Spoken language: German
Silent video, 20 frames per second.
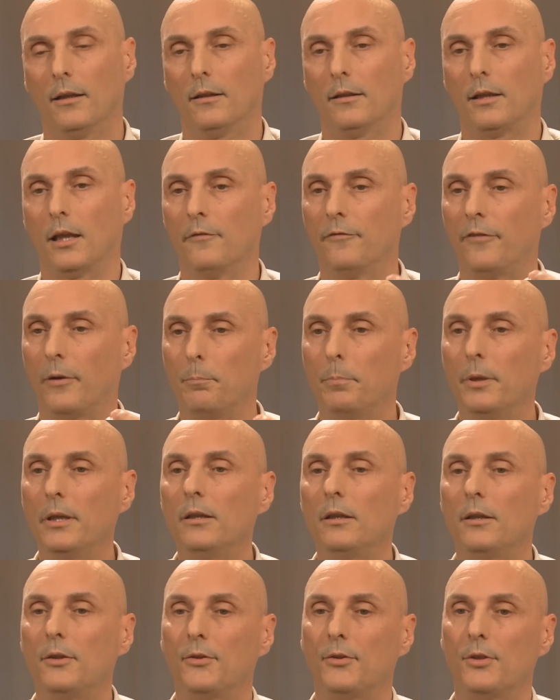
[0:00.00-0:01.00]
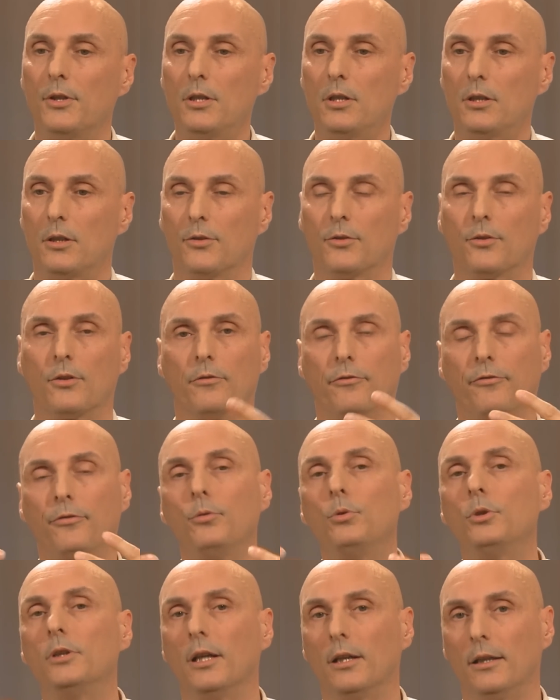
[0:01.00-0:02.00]
Dann verbindet sich das
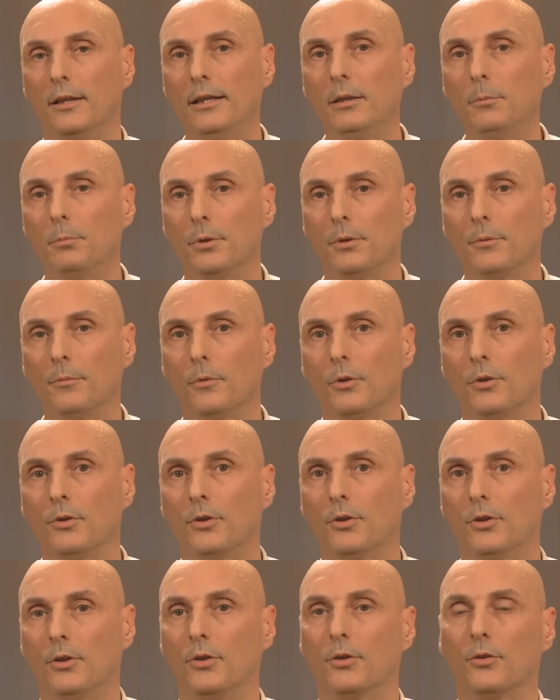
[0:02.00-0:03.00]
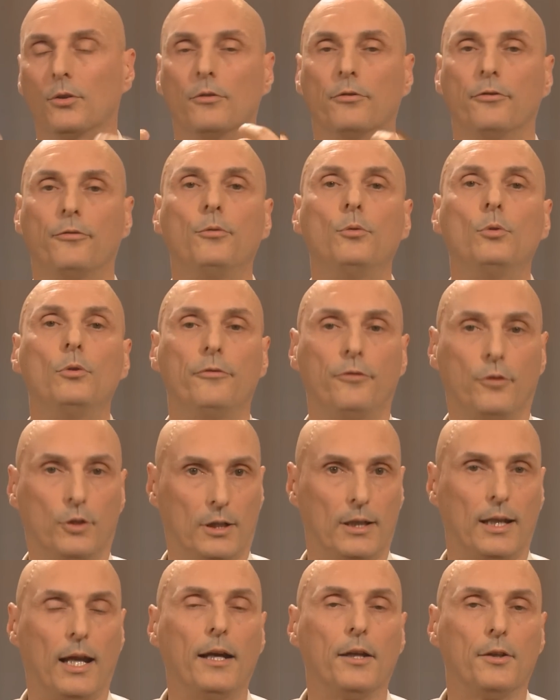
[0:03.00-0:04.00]
Gefühl der Liebe und das Gefühl
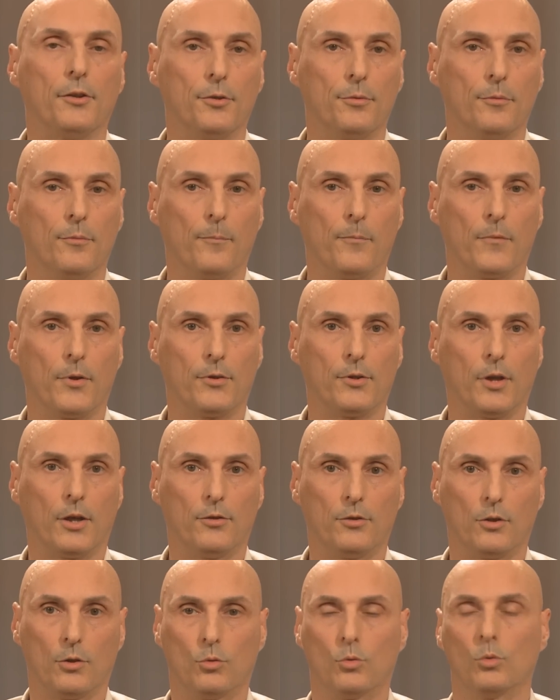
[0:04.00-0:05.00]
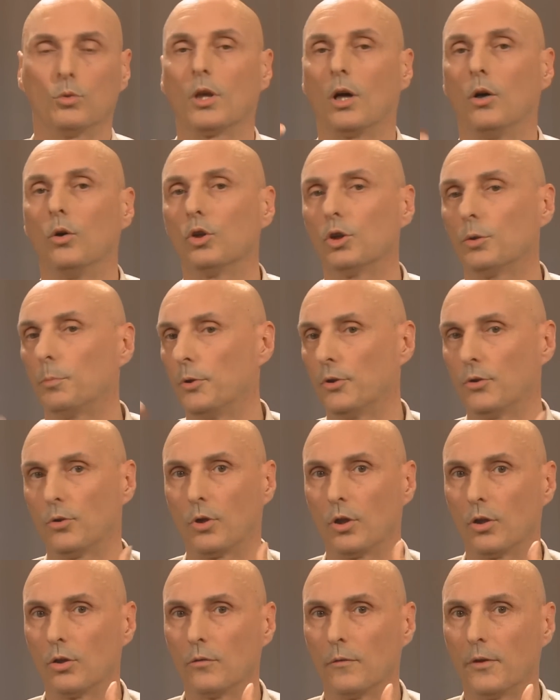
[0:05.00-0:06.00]
von Leid. Das heißt, dass du traurig
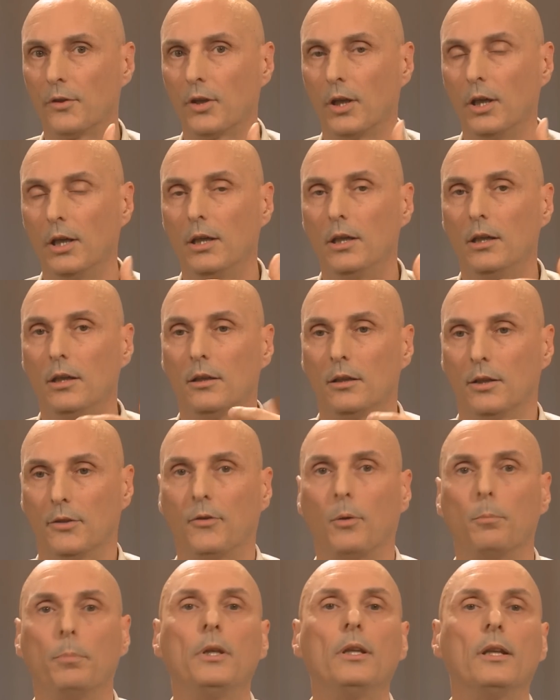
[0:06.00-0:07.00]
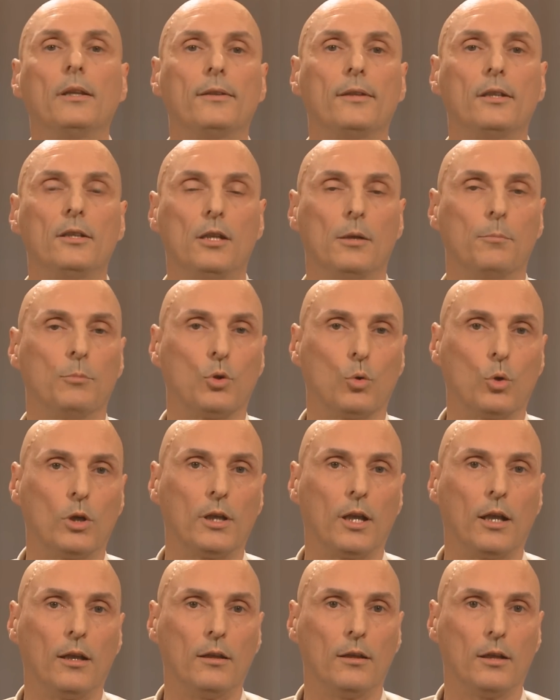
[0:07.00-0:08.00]
bist oder sowas. Das verbindet sich im
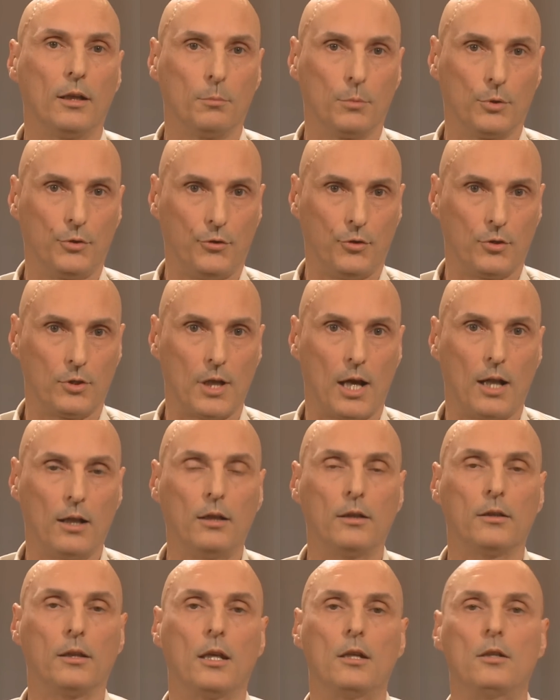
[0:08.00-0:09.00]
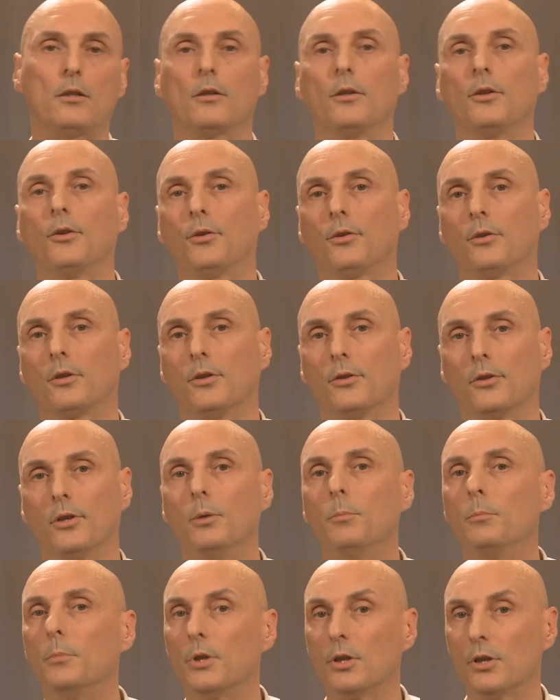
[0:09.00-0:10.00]
sogenannten Emotionalgedächtnis des
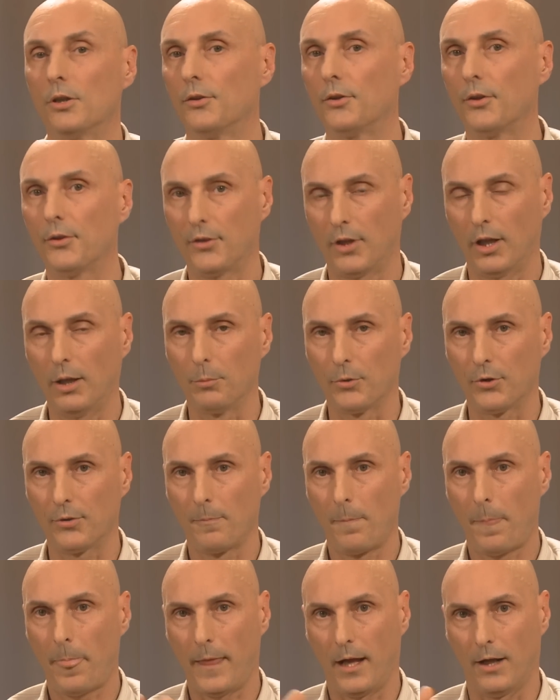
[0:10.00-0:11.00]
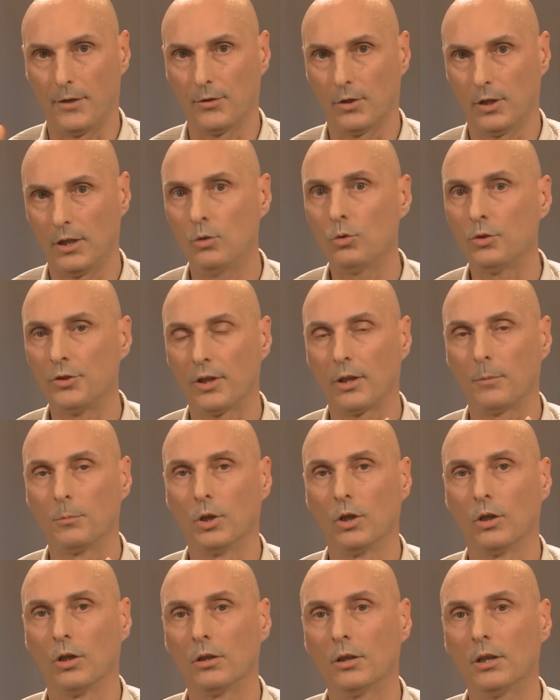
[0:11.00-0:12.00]
limbischen Systems. Also in
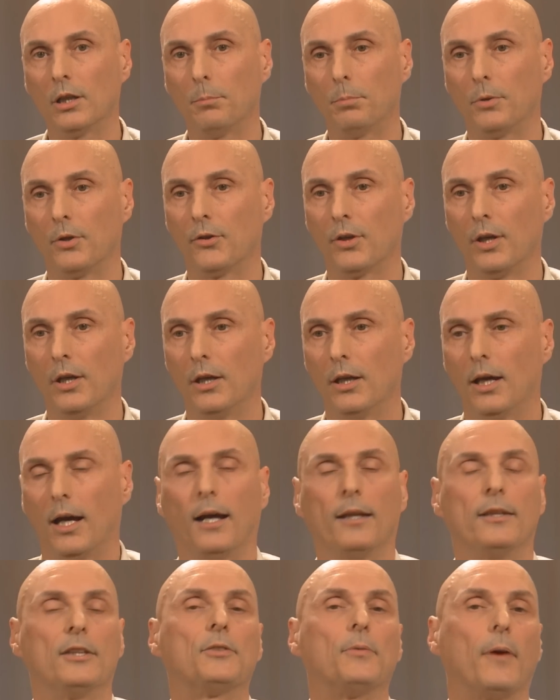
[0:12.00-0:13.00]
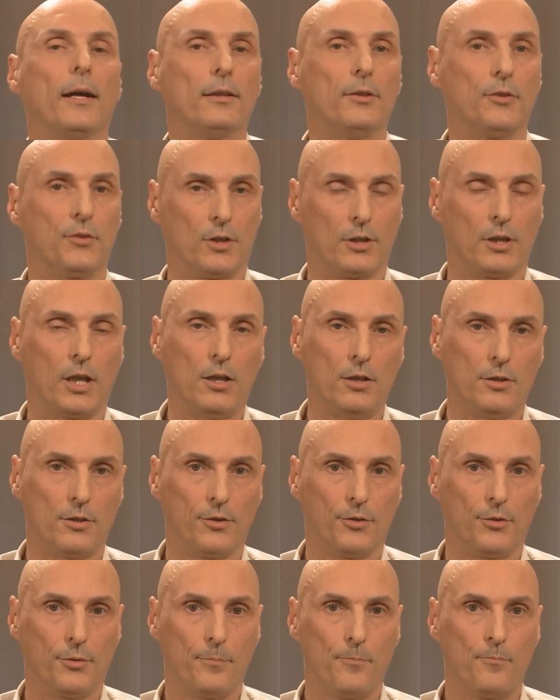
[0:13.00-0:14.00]
unserem Gehirn gibt es ein zweites
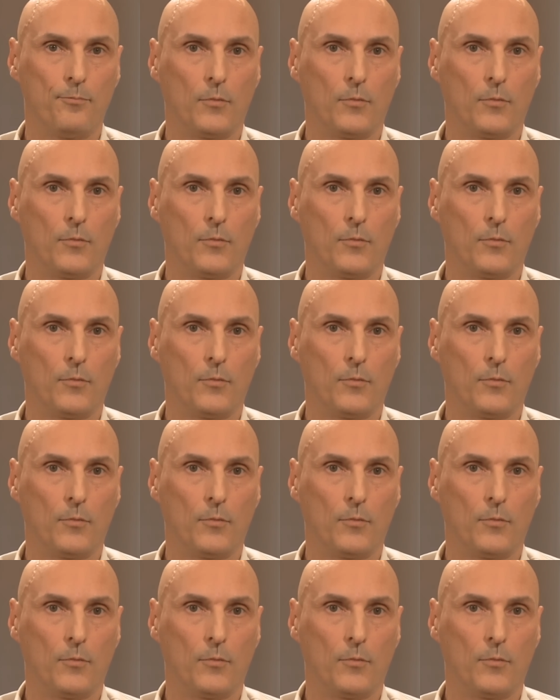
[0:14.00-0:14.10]
Gedächtnis.